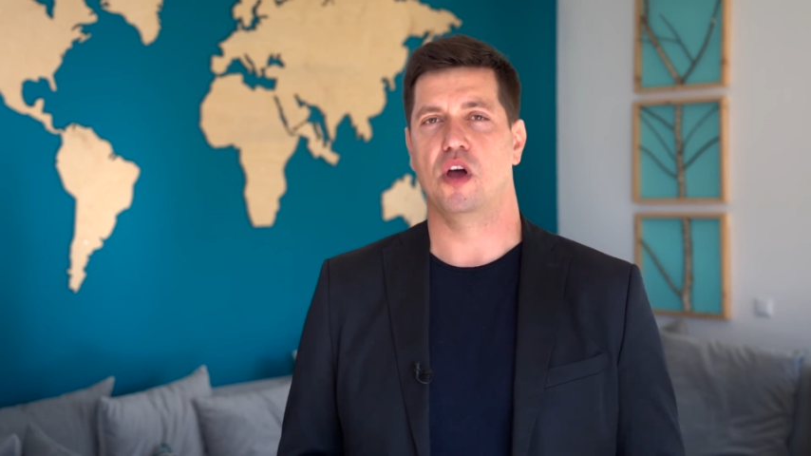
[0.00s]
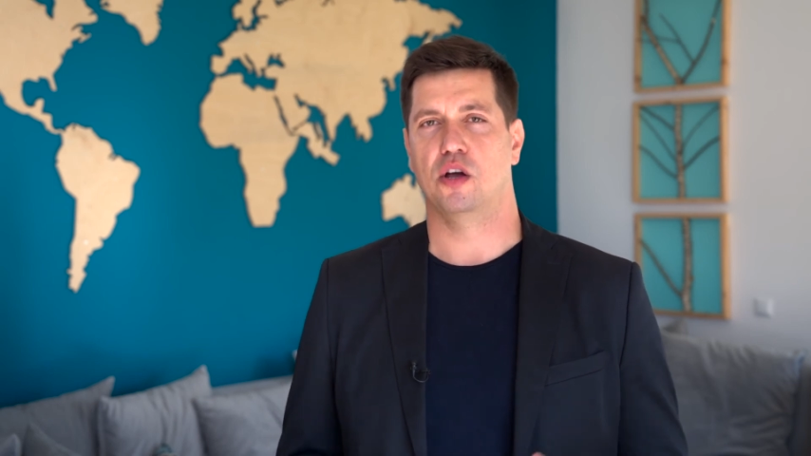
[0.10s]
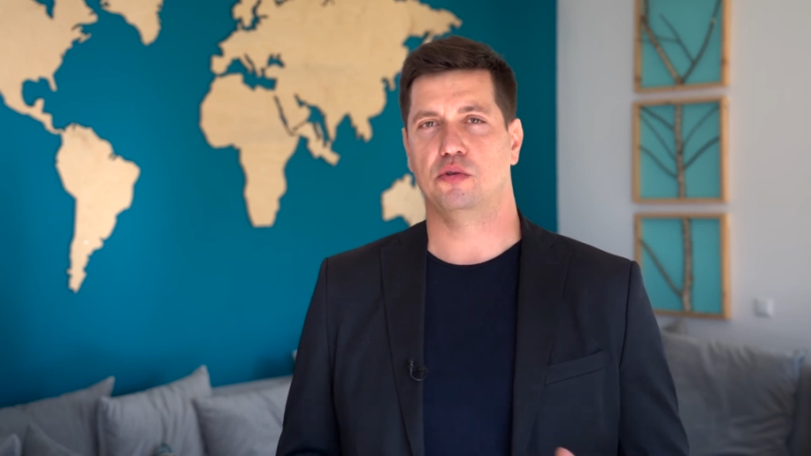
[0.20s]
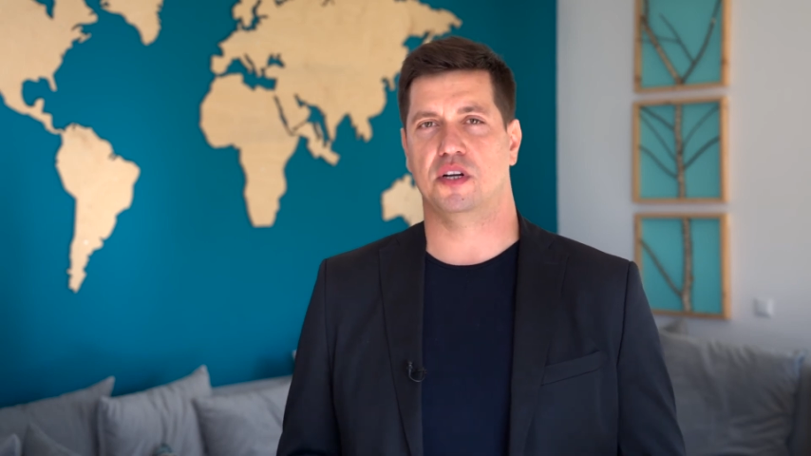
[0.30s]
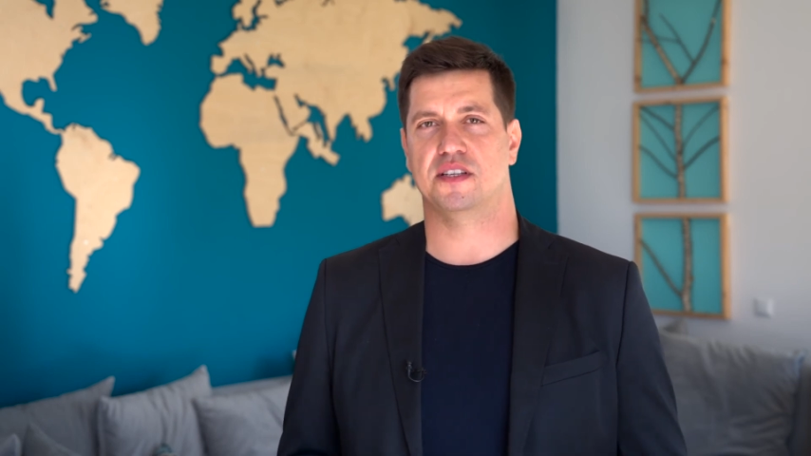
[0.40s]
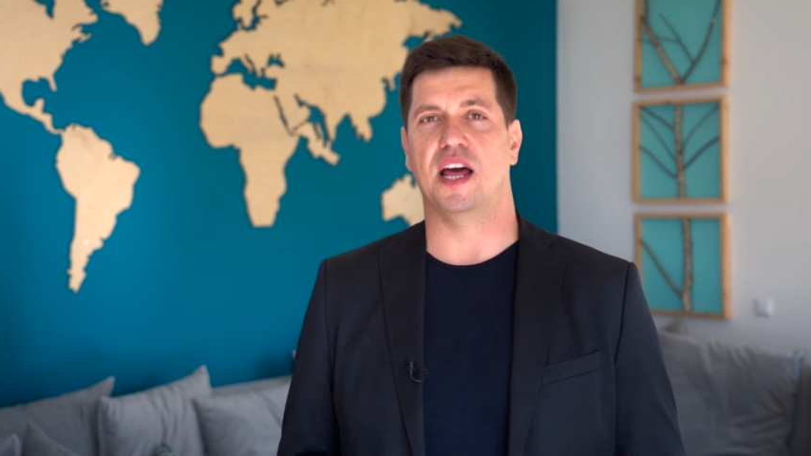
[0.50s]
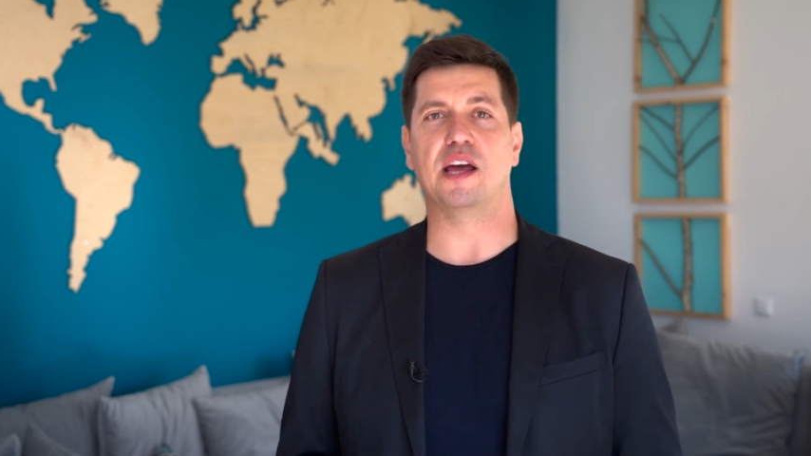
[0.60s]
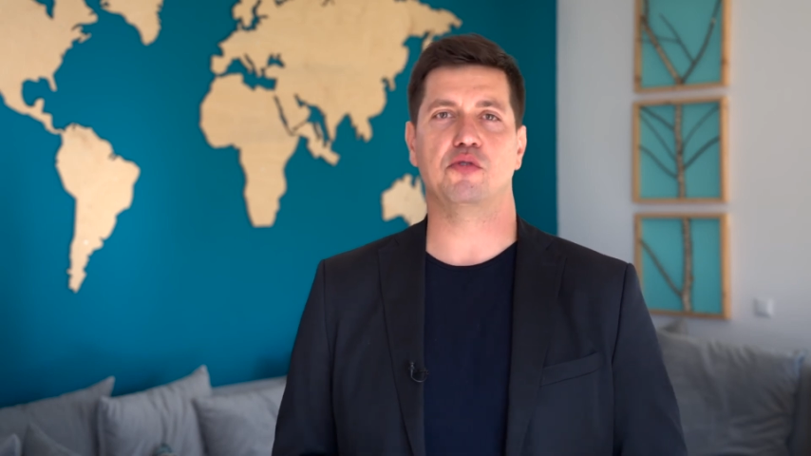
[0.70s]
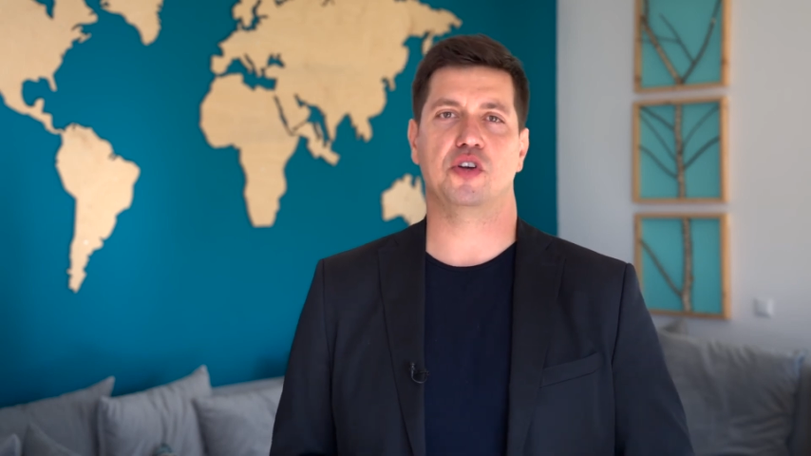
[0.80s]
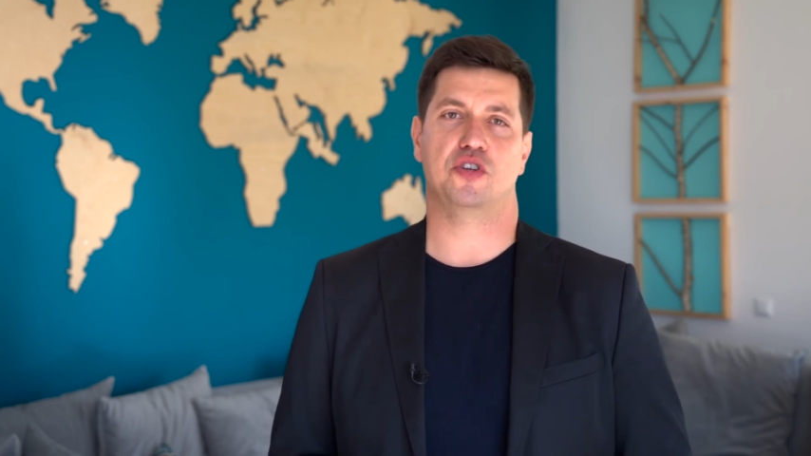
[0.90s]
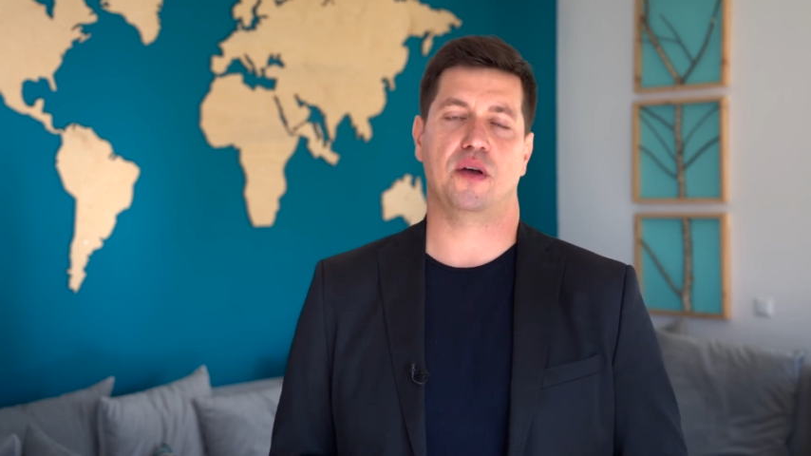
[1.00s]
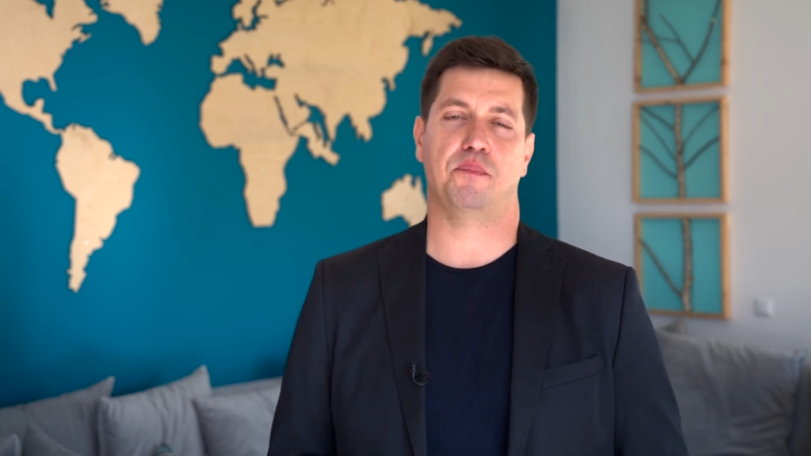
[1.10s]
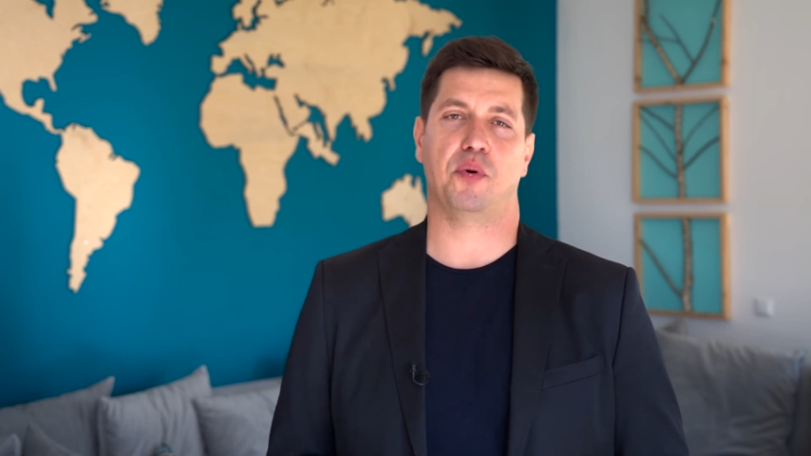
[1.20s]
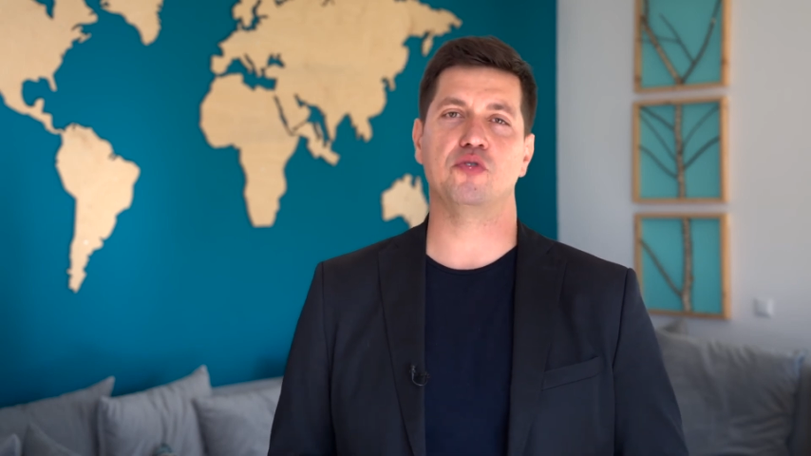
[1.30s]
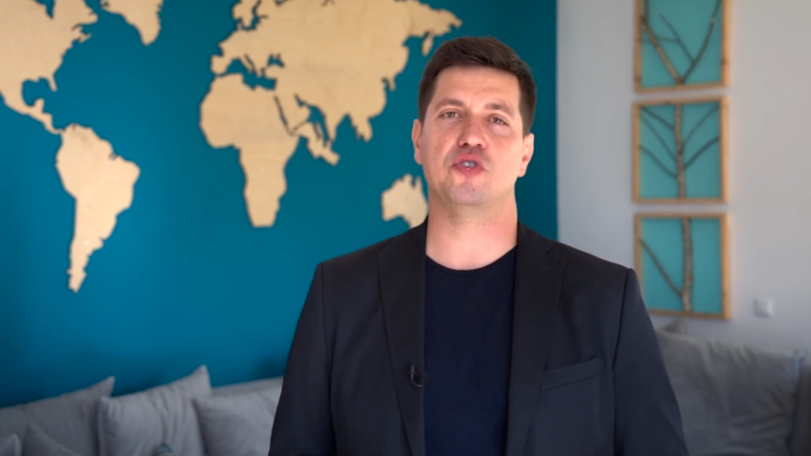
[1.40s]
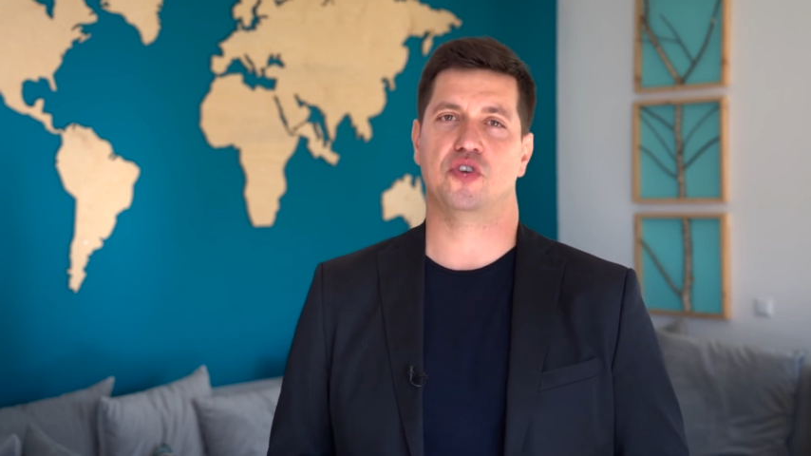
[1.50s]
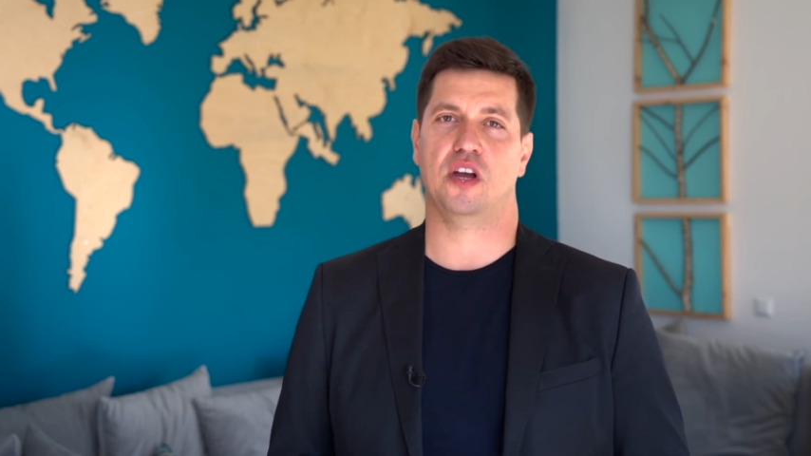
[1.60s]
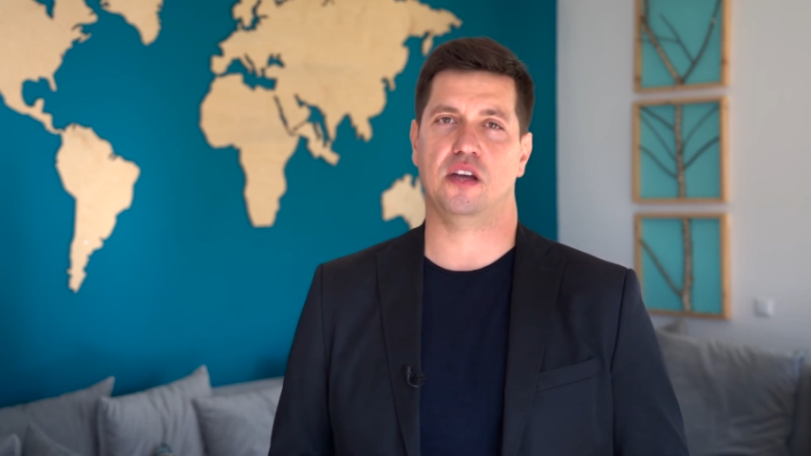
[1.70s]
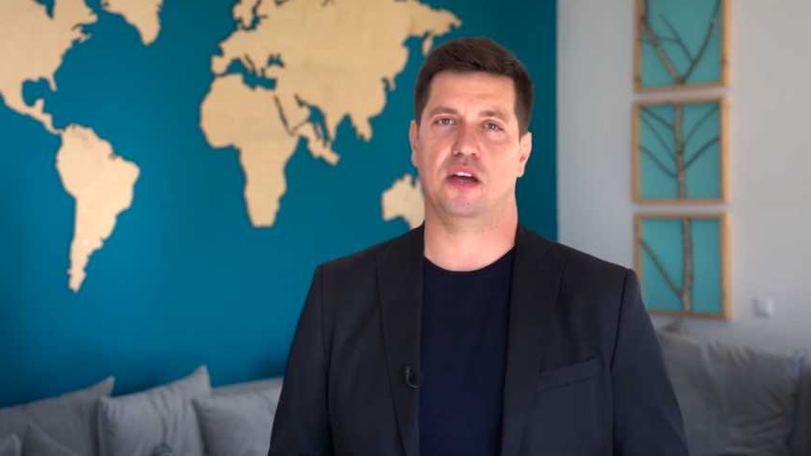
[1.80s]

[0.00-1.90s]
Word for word: który znajduje się poniżej